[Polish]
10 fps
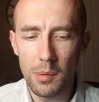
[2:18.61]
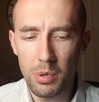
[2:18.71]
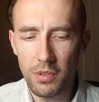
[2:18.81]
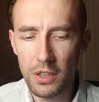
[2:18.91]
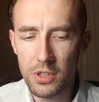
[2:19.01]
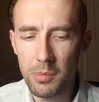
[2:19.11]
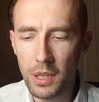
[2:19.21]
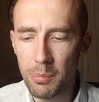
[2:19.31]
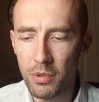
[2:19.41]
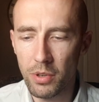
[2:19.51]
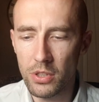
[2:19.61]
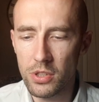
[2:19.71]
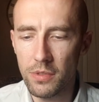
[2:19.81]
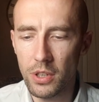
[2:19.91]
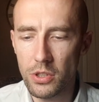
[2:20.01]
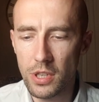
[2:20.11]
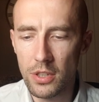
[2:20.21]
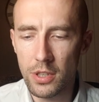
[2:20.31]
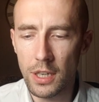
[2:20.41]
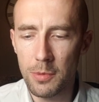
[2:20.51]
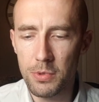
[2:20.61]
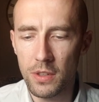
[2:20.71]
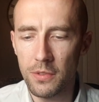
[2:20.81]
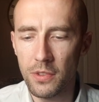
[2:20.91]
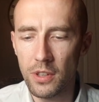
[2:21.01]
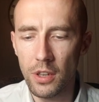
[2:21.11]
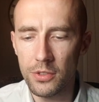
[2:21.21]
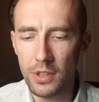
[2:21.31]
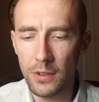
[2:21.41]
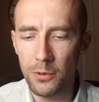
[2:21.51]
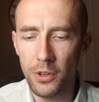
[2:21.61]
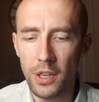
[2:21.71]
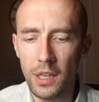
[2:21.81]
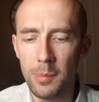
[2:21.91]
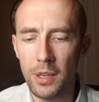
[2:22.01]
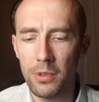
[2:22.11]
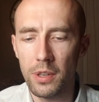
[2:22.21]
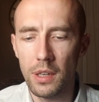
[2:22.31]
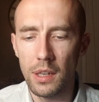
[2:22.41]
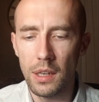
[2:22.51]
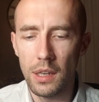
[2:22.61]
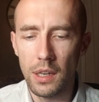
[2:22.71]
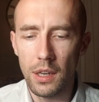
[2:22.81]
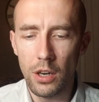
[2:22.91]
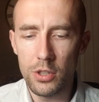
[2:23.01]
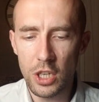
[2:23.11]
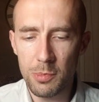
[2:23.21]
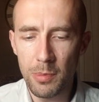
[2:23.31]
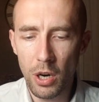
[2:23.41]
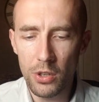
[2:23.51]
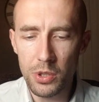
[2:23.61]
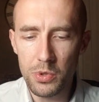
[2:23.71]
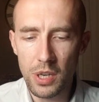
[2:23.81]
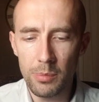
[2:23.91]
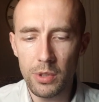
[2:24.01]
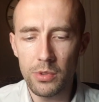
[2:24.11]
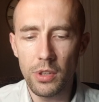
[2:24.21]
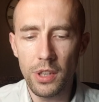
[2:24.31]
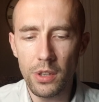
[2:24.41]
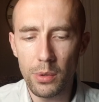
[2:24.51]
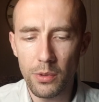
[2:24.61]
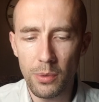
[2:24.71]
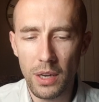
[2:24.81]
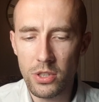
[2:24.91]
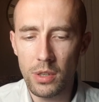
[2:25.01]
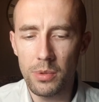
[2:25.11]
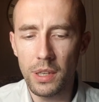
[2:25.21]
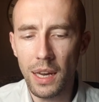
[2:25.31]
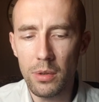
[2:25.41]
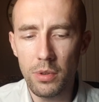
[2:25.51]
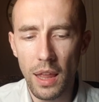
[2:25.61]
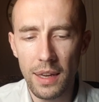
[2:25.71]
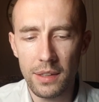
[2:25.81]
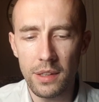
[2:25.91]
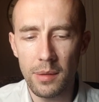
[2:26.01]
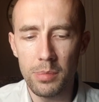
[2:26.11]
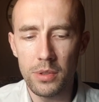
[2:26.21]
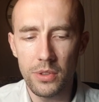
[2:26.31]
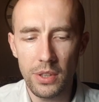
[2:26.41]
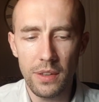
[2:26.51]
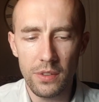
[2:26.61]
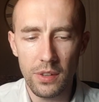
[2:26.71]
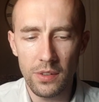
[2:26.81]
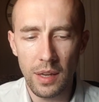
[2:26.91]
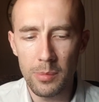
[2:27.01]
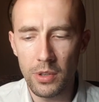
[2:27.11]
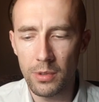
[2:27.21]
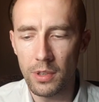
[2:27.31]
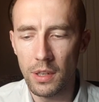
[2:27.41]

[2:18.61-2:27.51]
prowadzi mnie po właściwych ścieżkach przez wzgląd na swoje imię. Chociażbym chodził ciemną doliną, zła się nie ulęknę, bo Ty jesteś ze mną.